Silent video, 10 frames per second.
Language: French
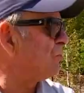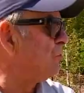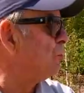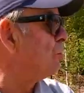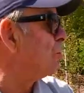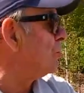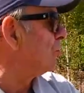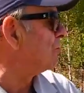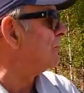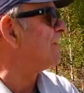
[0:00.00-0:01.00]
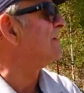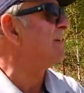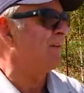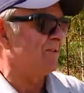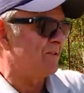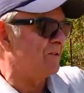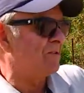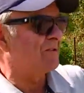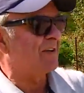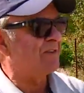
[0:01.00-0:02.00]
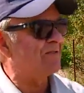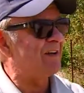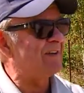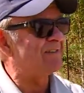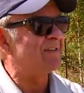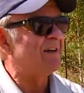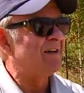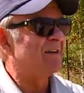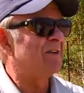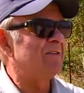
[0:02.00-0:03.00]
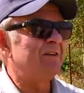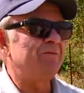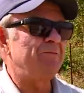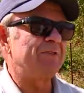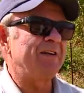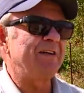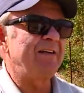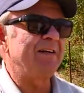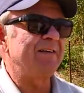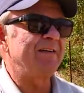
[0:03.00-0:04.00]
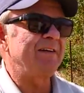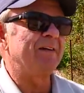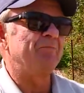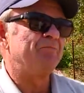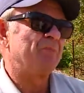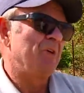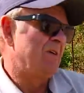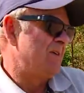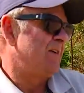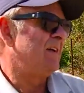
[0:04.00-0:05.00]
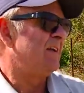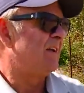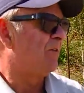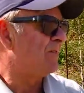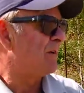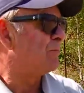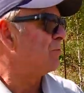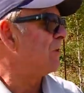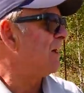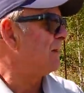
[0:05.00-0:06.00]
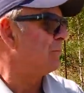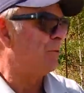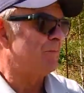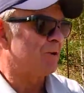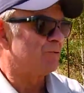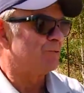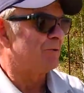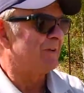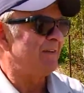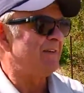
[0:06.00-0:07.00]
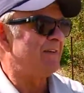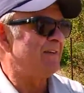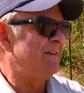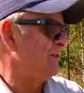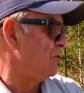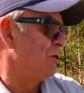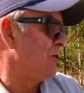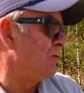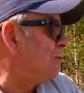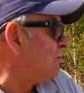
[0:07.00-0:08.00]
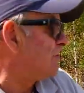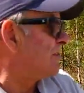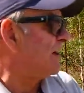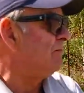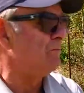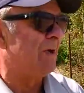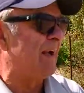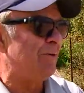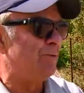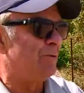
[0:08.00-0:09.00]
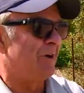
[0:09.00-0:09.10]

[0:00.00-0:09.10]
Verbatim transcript: Nous, on souhaitait que ça se fasse. Quand on a vu ça l'année dernière, et là, on vient pour la première journée ici, et ça a une belle allure.